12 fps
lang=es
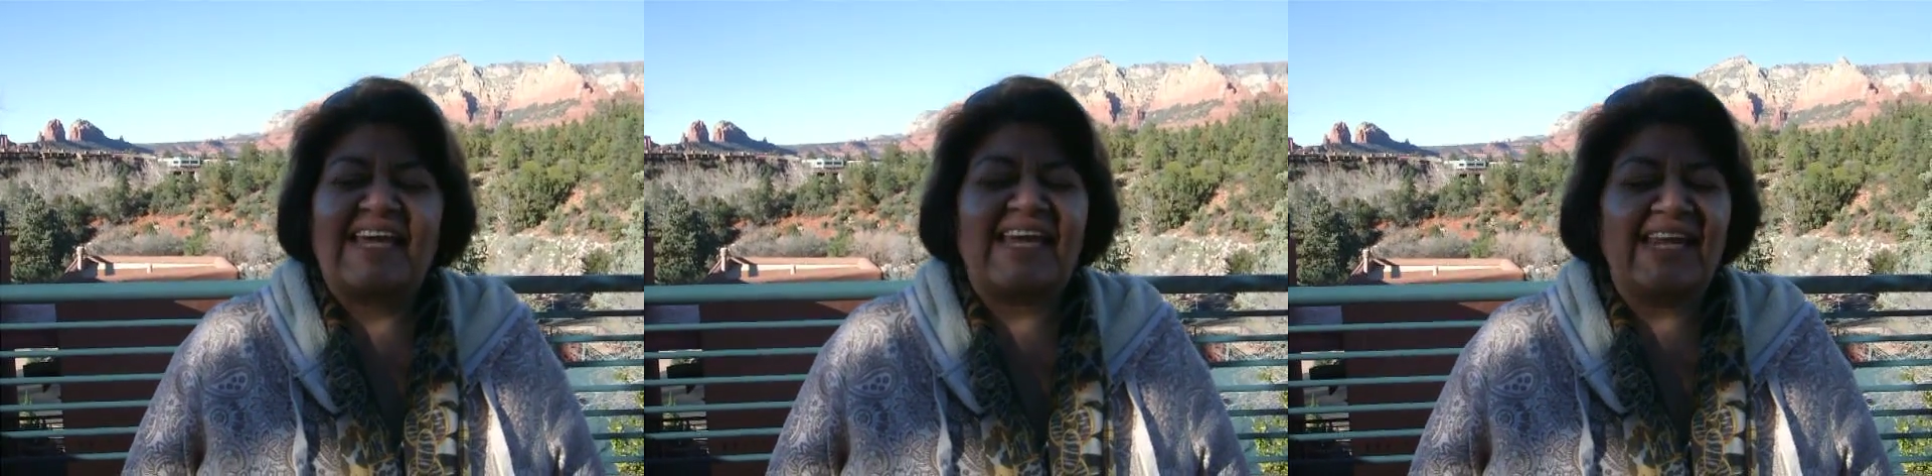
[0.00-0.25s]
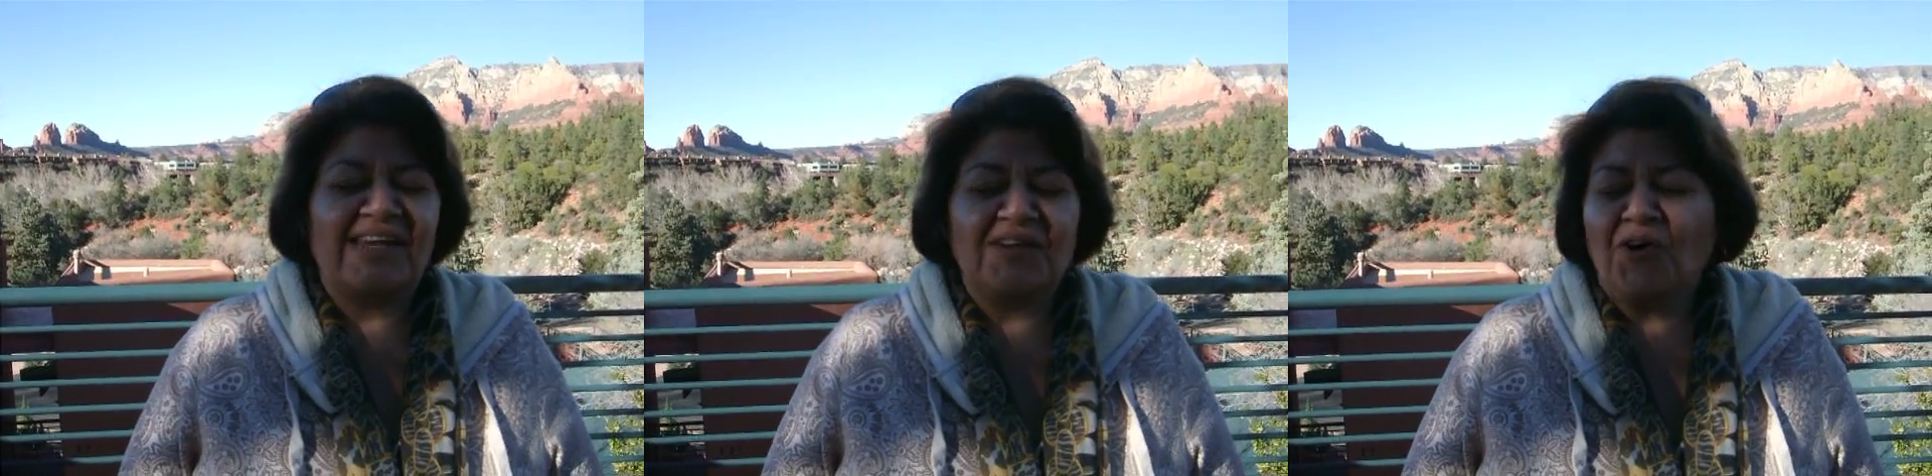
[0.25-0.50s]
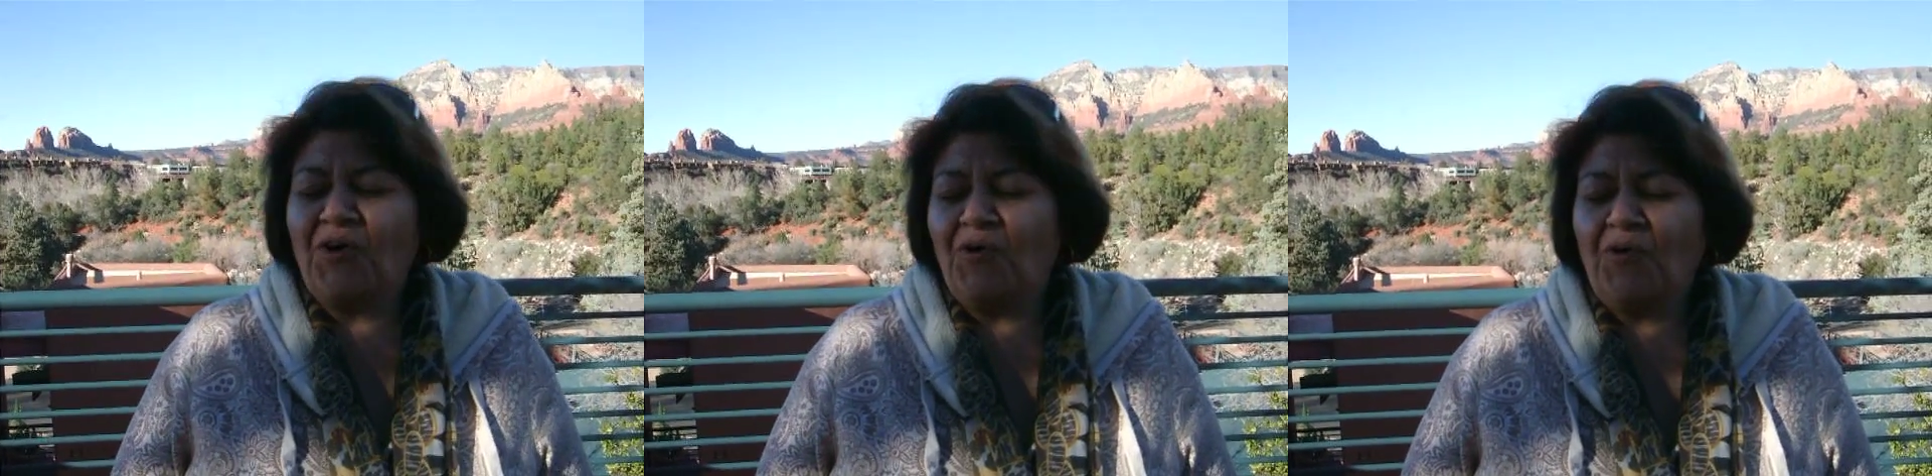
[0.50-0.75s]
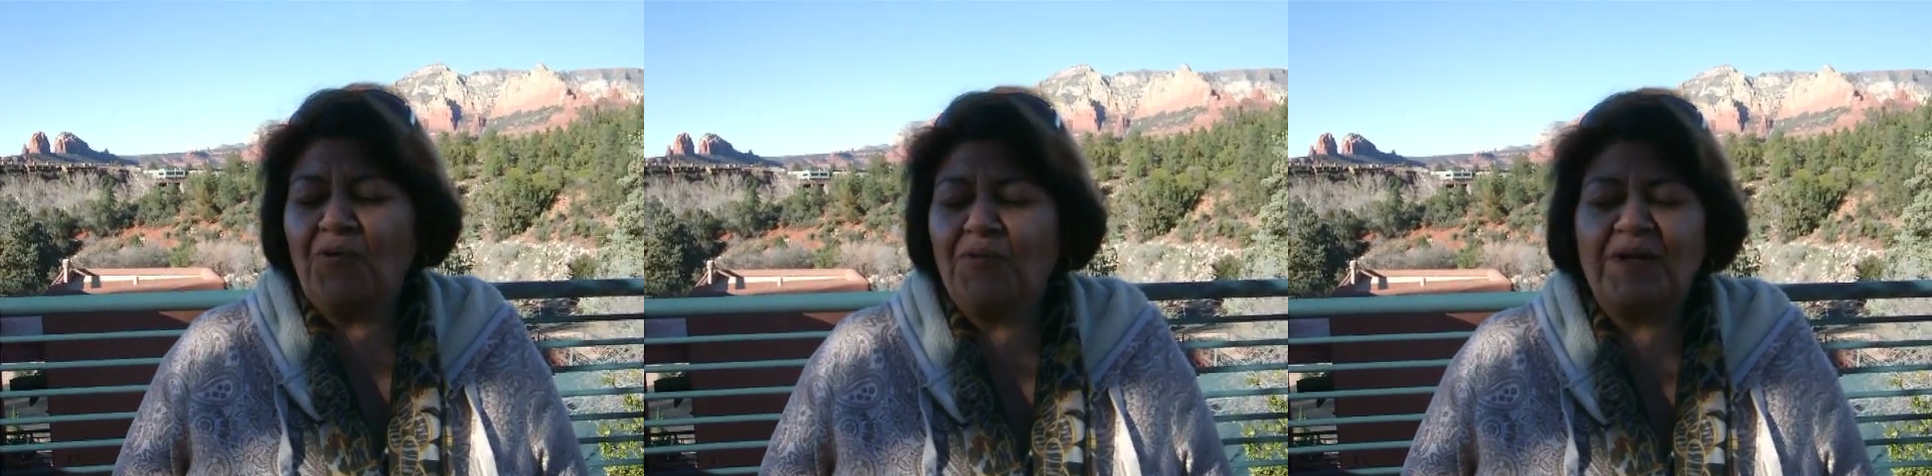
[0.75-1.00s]
que
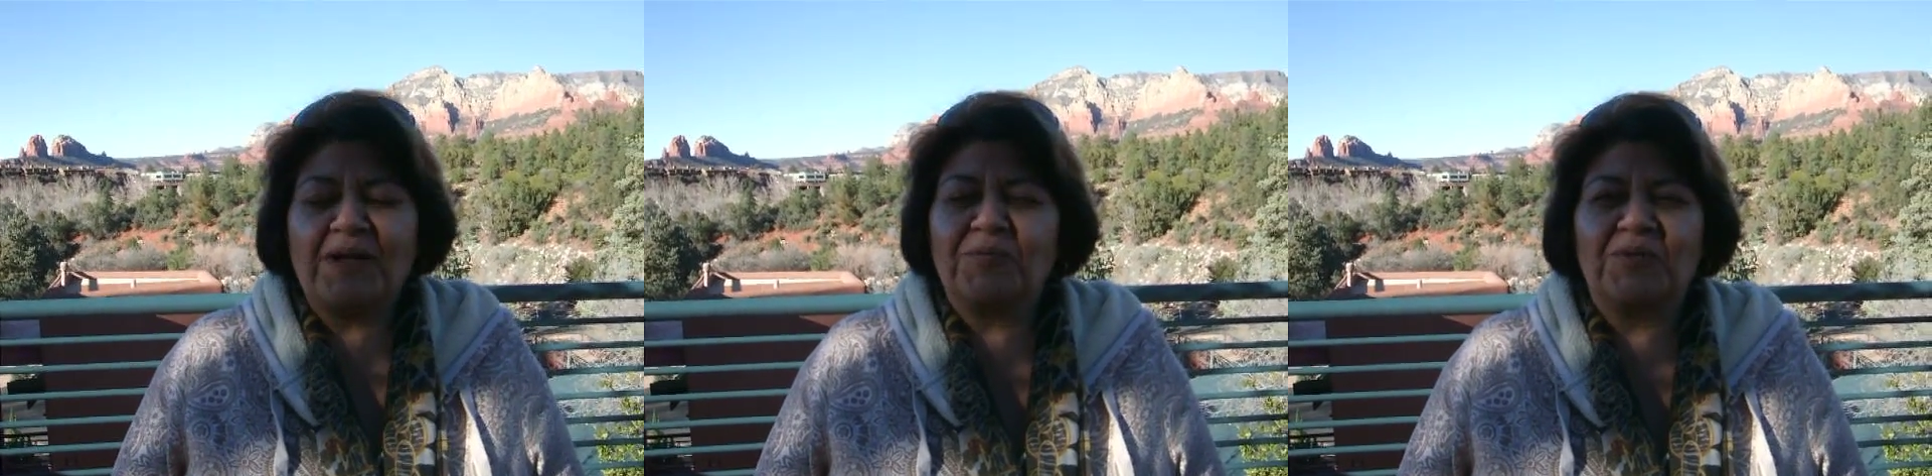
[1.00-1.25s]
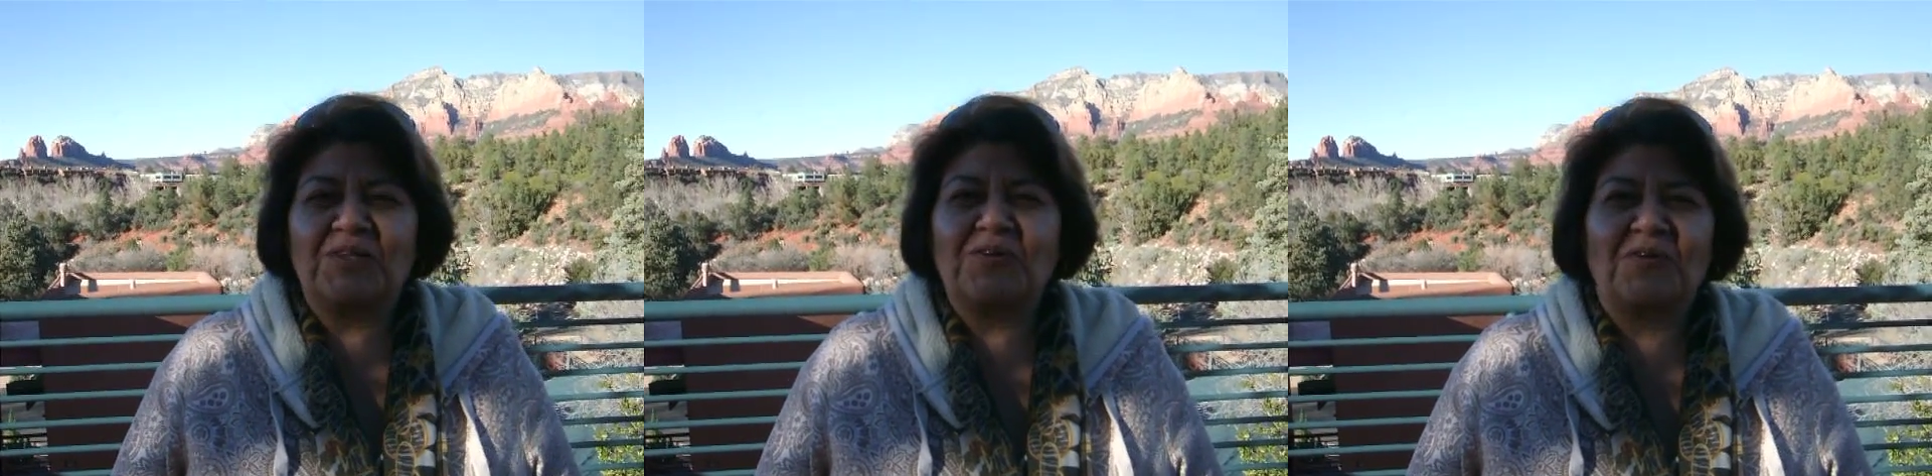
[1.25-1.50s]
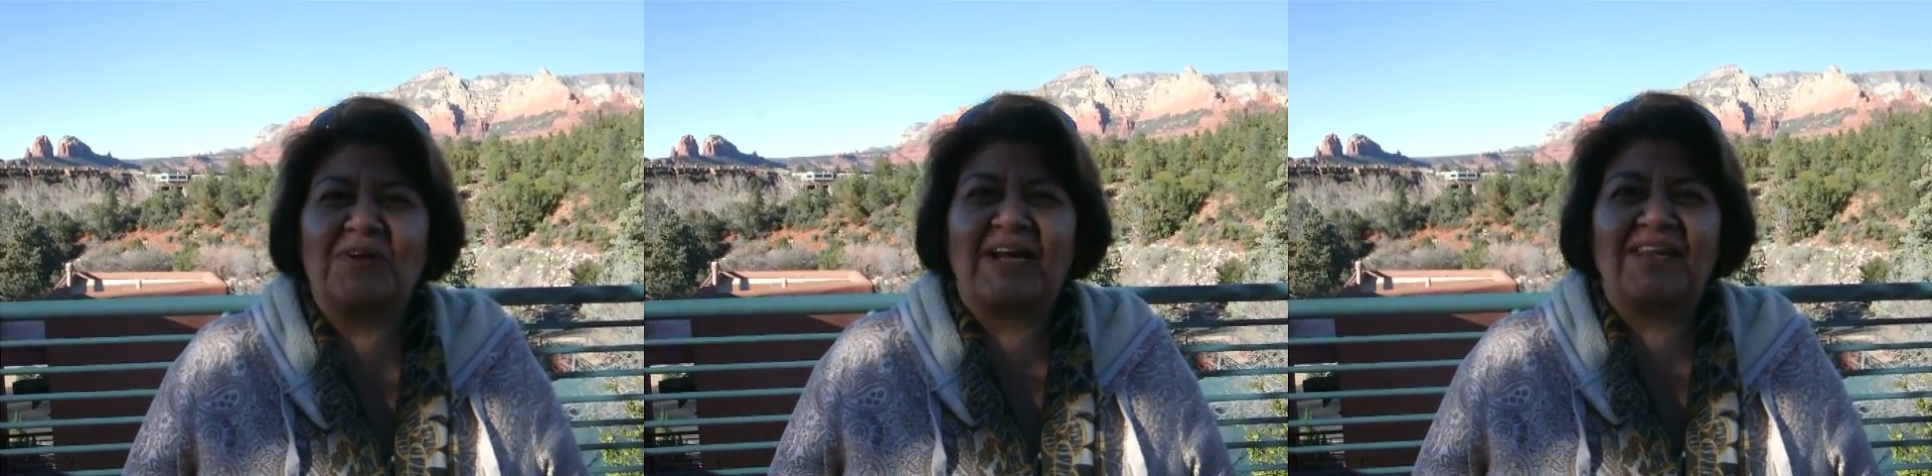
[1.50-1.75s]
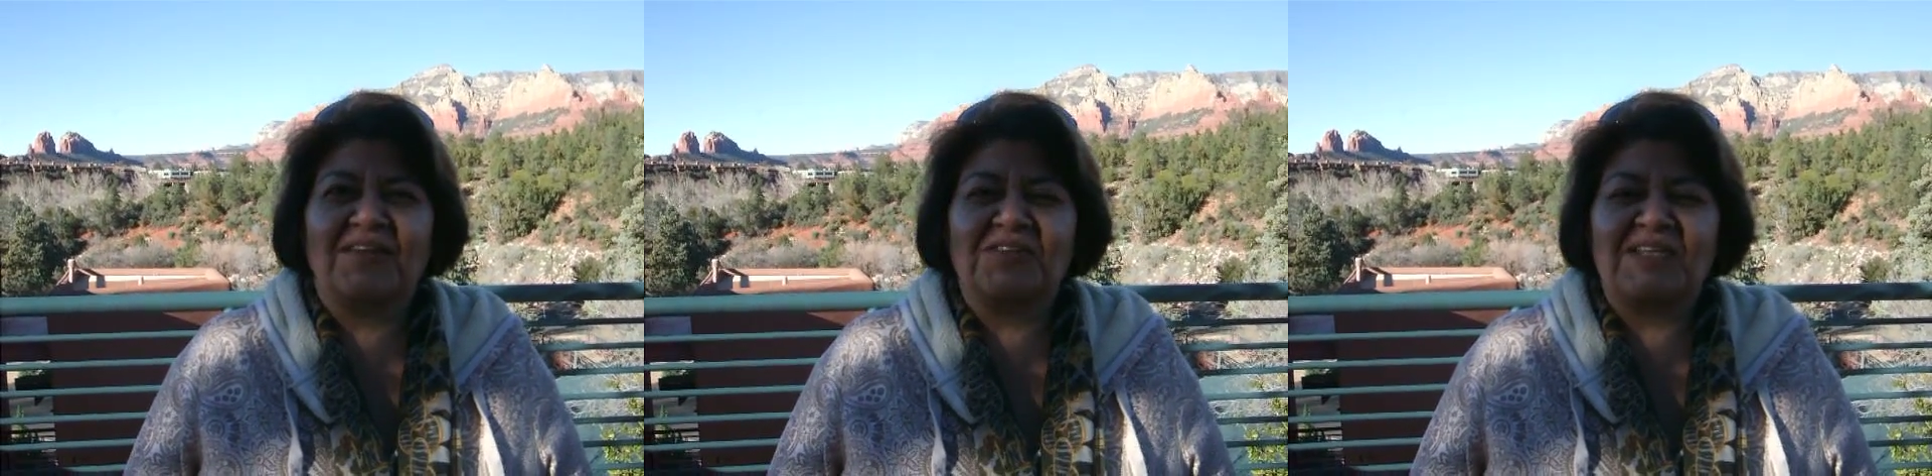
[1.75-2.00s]
no hubiera podido
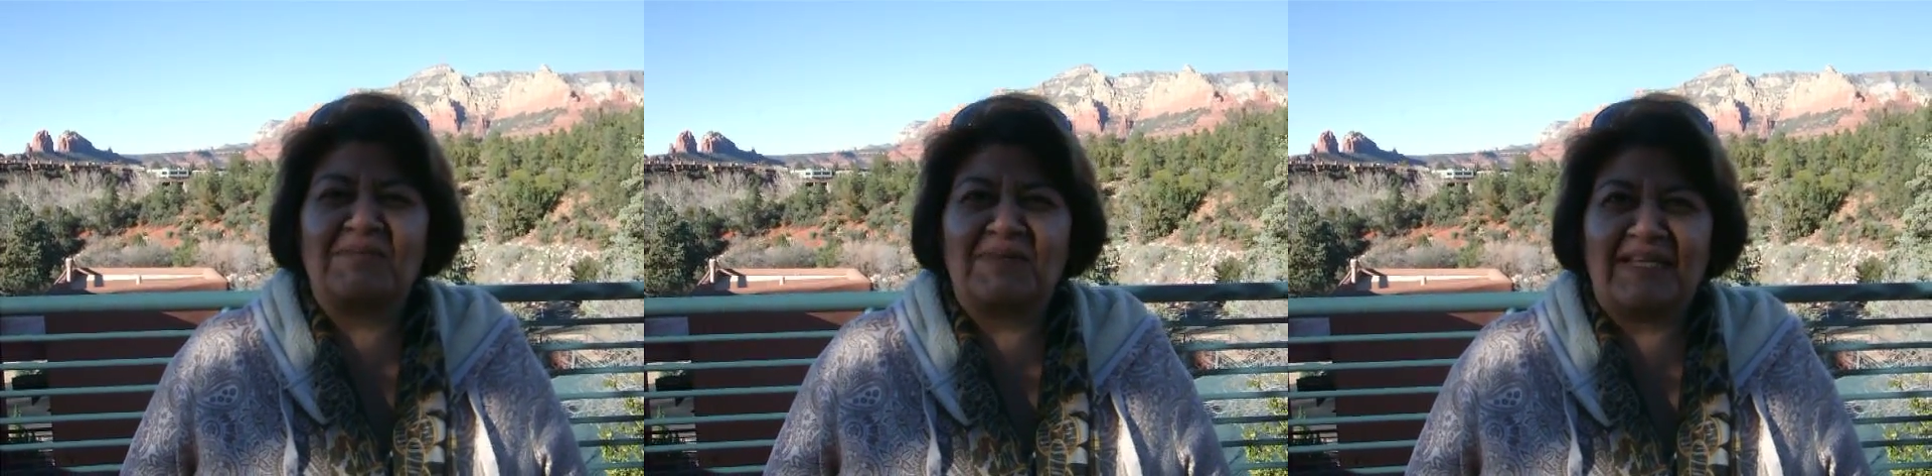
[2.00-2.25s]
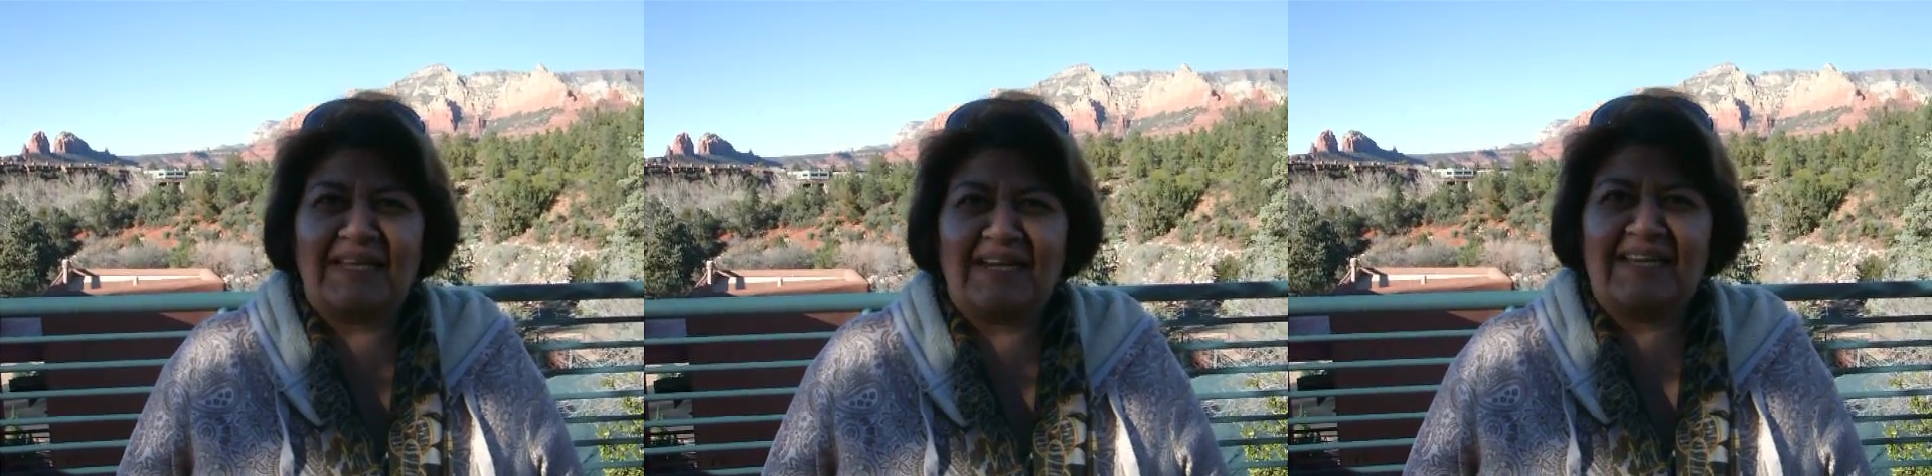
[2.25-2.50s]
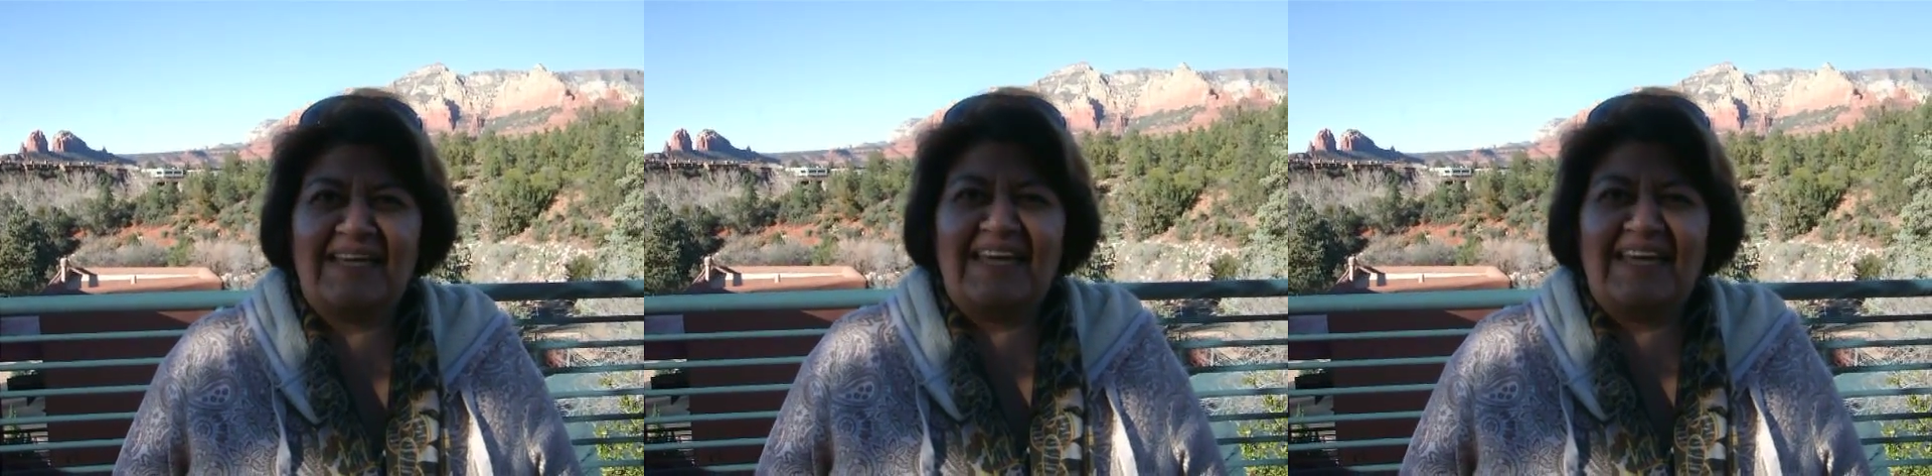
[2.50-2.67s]
lograr de otra manera.